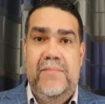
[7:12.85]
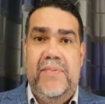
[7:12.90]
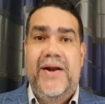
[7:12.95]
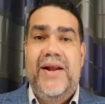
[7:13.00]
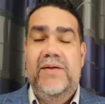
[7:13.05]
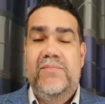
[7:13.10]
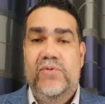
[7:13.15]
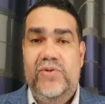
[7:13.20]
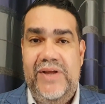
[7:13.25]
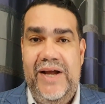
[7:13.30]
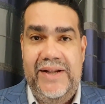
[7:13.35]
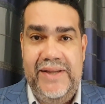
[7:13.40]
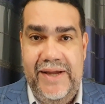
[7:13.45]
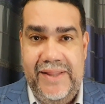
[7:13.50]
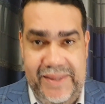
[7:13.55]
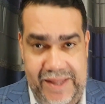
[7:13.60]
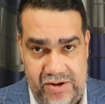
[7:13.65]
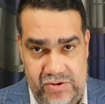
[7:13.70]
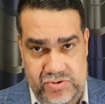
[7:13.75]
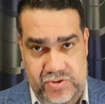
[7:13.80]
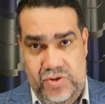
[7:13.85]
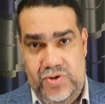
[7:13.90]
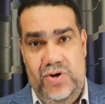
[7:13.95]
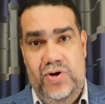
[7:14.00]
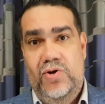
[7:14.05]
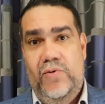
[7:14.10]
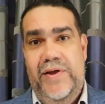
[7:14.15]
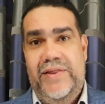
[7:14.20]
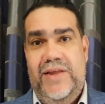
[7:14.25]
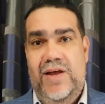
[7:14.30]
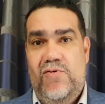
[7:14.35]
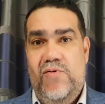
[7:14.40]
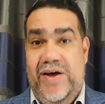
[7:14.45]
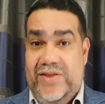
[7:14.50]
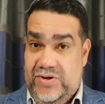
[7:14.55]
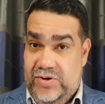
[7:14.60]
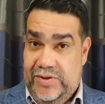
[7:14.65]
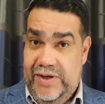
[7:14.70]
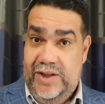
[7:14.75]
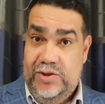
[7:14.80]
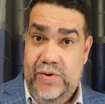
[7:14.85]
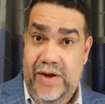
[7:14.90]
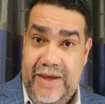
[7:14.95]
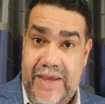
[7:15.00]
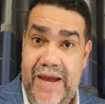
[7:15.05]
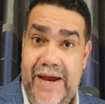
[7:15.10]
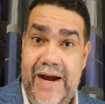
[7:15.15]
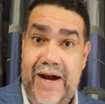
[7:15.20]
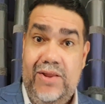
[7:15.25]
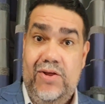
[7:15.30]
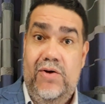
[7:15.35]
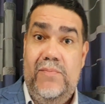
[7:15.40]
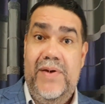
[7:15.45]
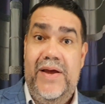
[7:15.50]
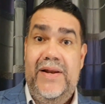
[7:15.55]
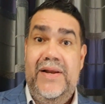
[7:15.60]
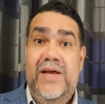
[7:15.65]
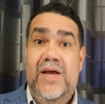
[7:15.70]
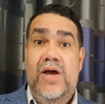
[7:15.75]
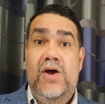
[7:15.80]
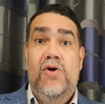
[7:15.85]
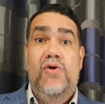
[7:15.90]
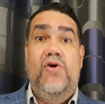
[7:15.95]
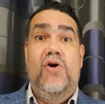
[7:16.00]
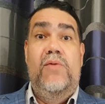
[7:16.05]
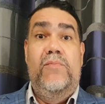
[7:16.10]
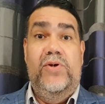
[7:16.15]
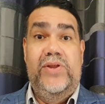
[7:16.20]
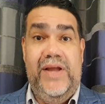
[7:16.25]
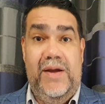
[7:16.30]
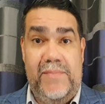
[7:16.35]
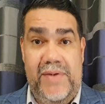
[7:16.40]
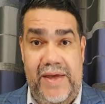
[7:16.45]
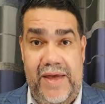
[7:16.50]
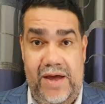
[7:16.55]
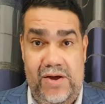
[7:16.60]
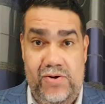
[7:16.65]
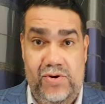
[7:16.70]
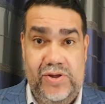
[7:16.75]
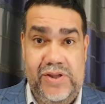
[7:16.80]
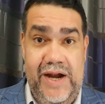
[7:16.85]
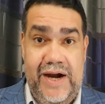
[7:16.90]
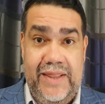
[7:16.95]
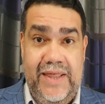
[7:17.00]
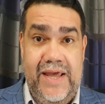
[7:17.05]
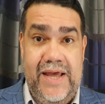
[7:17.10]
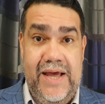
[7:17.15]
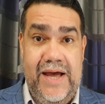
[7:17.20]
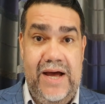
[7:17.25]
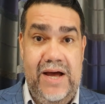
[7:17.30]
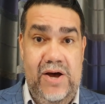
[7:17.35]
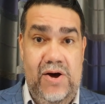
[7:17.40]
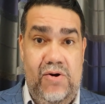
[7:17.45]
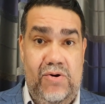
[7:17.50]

para el Mundial de Estados Unidos 94, tanto aquí en Erdomel como también en Costa Rica.